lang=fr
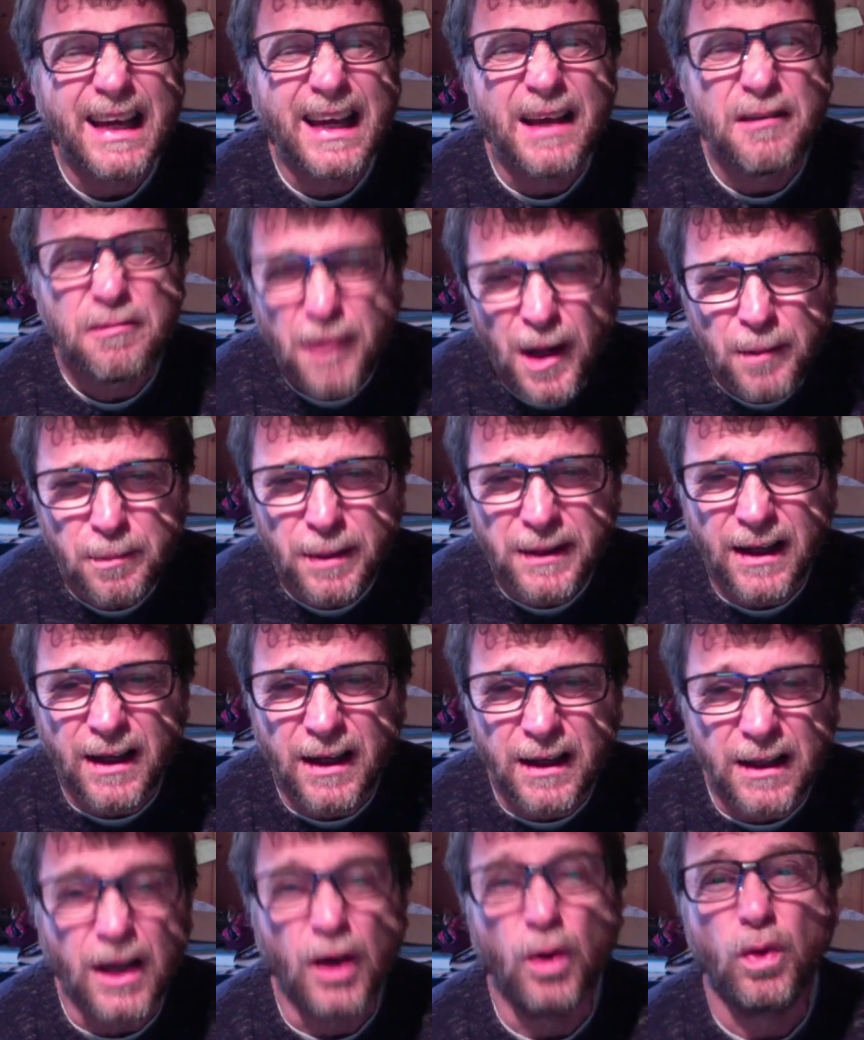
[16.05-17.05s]
et
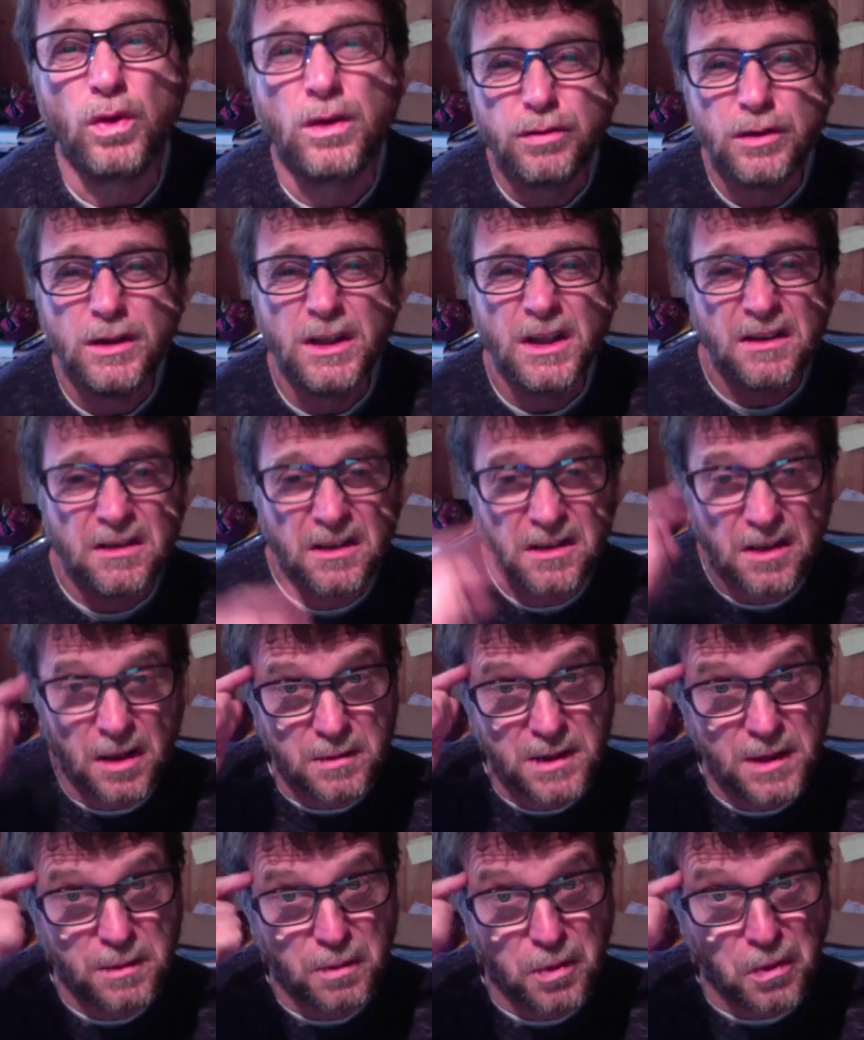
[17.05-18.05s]
Frappadingue. Autant vous dire, étaient un
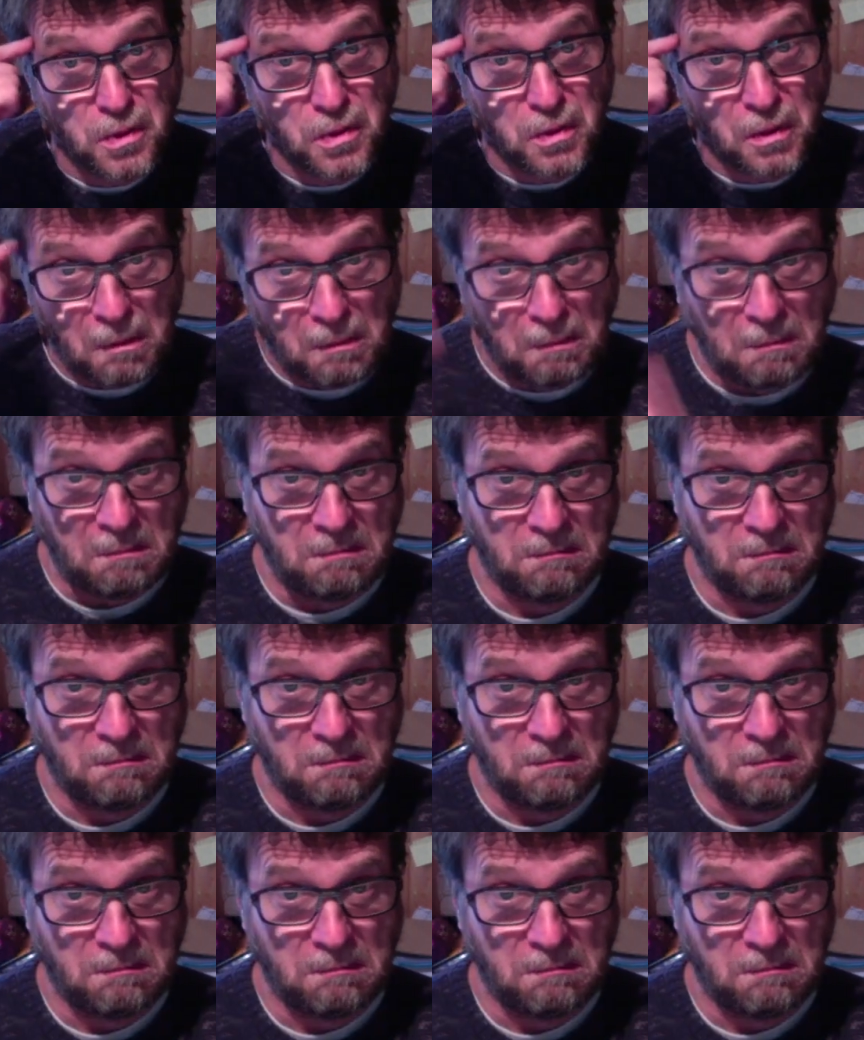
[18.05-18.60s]
petit peu... Euh,